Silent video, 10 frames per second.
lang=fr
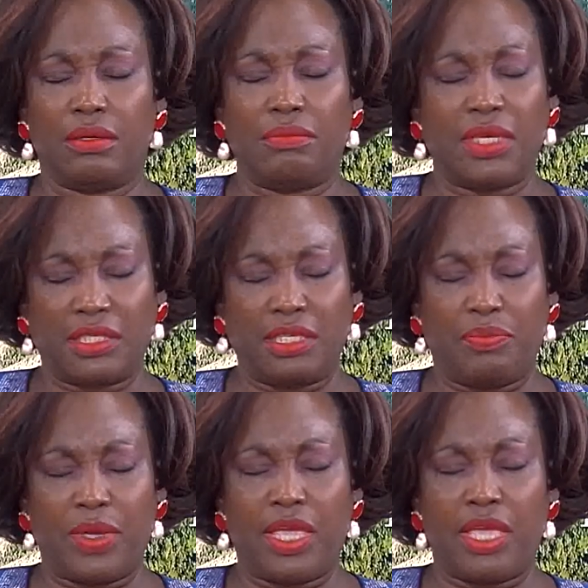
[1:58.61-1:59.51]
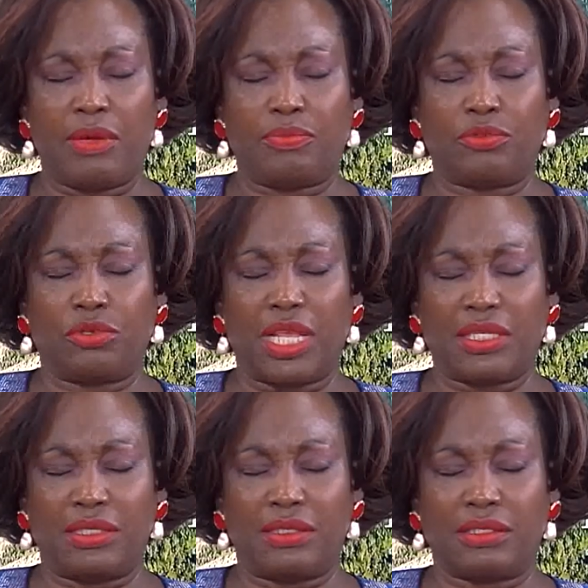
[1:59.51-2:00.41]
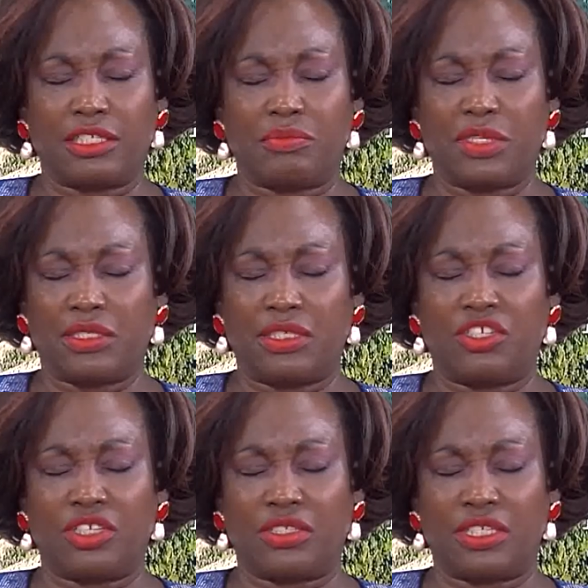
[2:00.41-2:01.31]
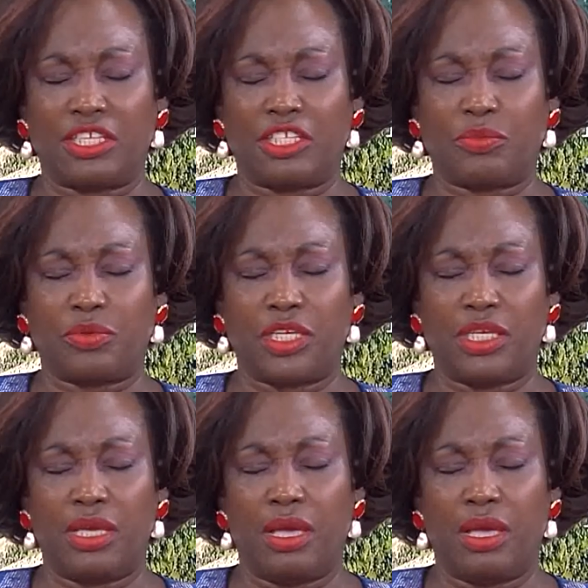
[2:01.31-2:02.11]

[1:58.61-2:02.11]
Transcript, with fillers: Merci Père pour ton assistance. Merci cher Saint-Esprit.